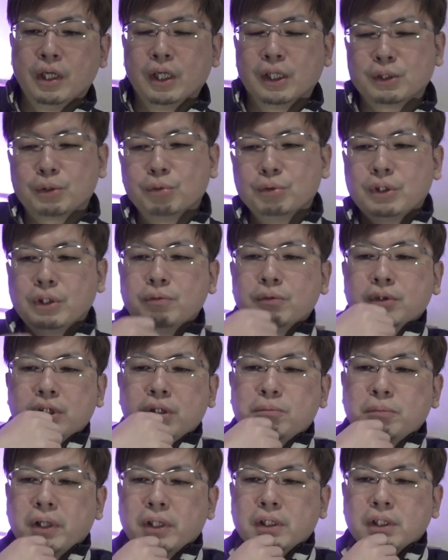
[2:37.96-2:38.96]
その点は
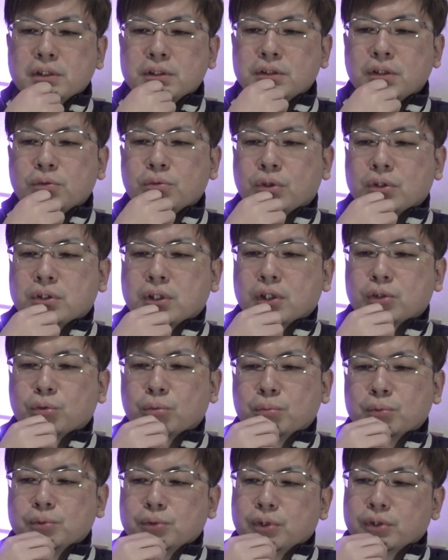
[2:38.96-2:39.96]
ね、マイナスなのかなと
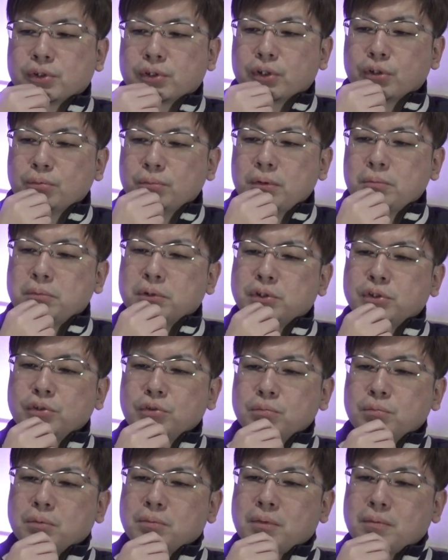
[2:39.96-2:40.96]
思うんですけど、まあ別に
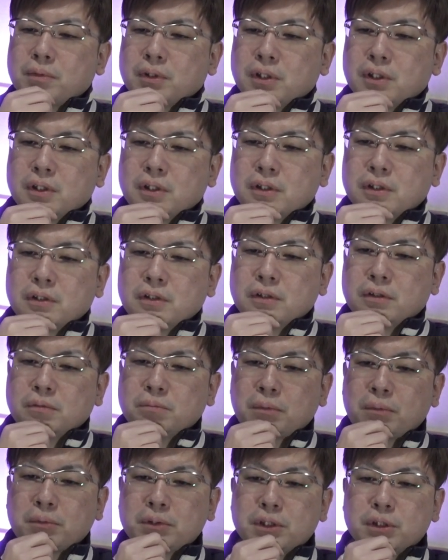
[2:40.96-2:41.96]
重馬
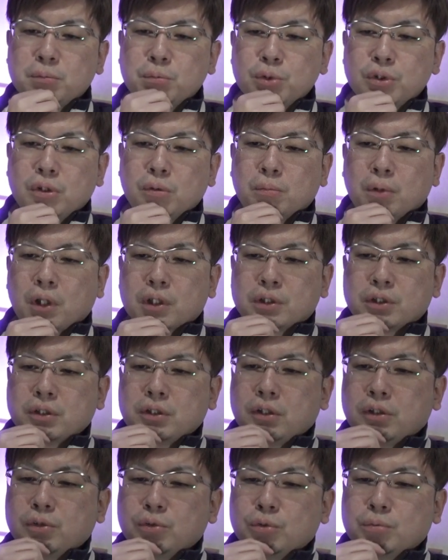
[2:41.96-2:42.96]
場渋っても走
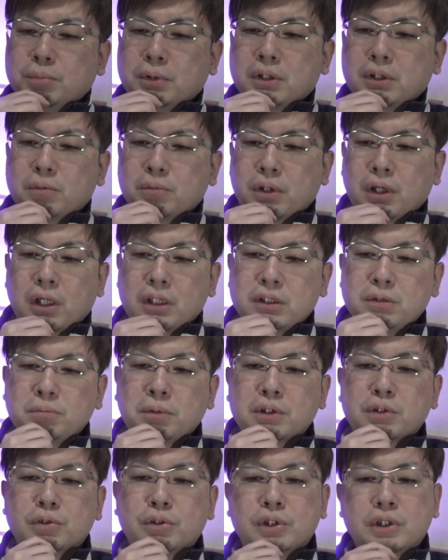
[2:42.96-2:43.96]
れる馬ではあり
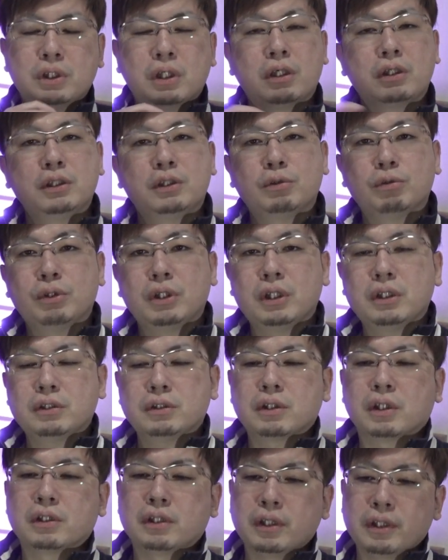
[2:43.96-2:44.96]
ますし、
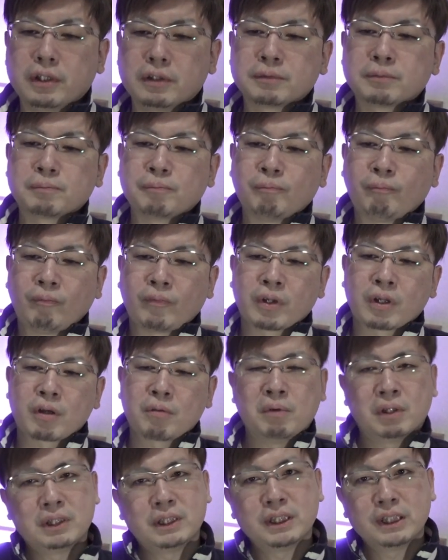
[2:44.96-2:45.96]
アリストテレスがね、
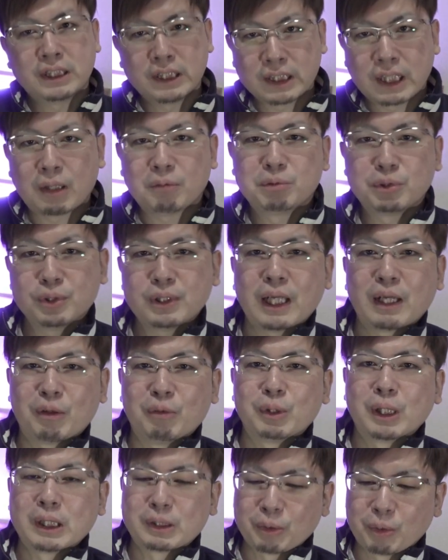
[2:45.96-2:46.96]
まあ、人気被るだ
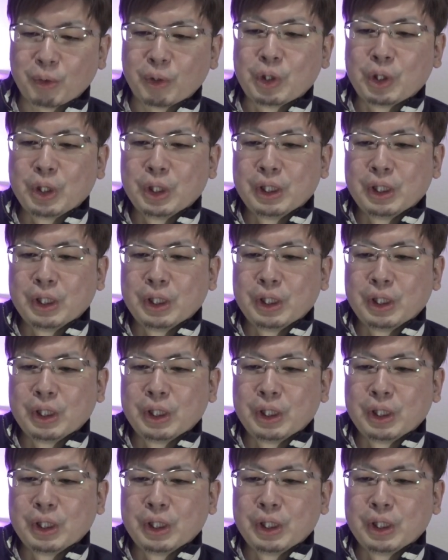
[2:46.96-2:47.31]
ろうなと。